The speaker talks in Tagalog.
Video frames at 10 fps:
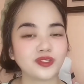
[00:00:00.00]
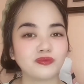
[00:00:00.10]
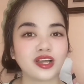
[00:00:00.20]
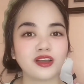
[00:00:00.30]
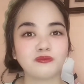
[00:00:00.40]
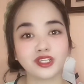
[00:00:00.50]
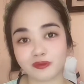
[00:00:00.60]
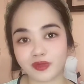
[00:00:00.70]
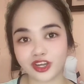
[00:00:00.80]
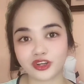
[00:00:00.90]
yung mga
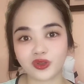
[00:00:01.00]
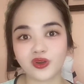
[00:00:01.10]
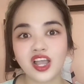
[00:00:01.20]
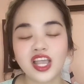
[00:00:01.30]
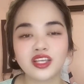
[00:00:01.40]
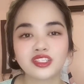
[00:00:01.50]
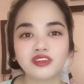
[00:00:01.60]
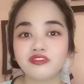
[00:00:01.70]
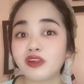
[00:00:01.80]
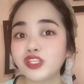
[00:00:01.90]
prepare ko. So
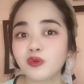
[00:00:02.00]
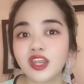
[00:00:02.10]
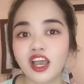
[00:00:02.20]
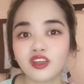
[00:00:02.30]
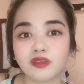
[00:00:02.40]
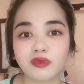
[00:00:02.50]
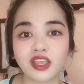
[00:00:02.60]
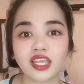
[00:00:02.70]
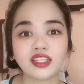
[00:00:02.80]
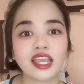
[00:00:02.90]
if ever na wala akong
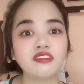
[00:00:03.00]
nabanggit,